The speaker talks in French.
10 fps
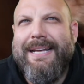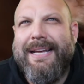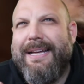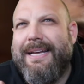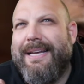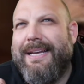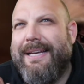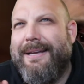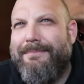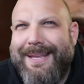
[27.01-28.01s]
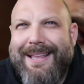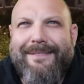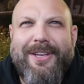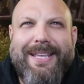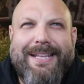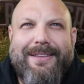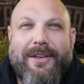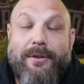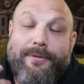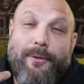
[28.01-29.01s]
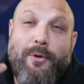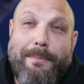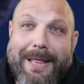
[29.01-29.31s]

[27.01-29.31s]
euh, mettant vedette euh, feu Bill